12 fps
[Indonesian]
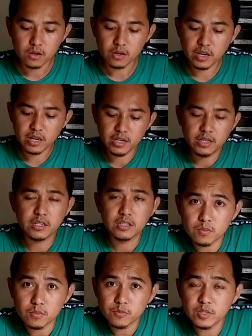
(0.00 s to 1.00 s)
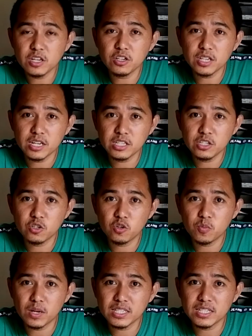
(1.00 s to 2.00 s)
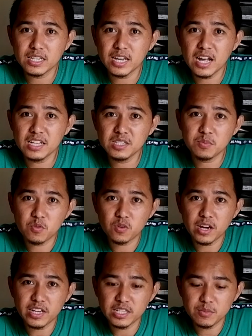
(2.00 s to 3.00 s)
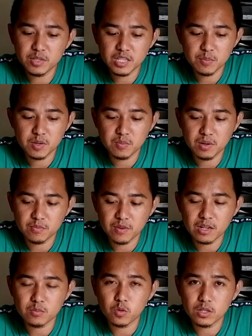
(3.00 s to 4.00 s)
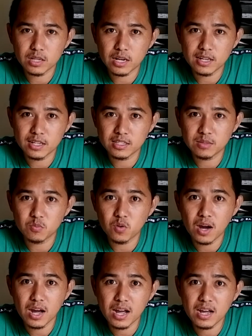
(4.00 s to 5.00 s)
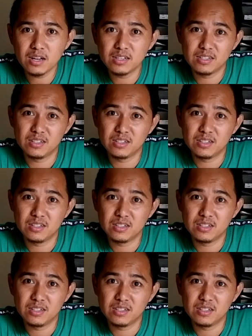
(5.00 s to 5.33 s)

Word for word: Oke, video saya dicukupkan sekian. Semoga ini bisa bermanfaat buat kalian semua.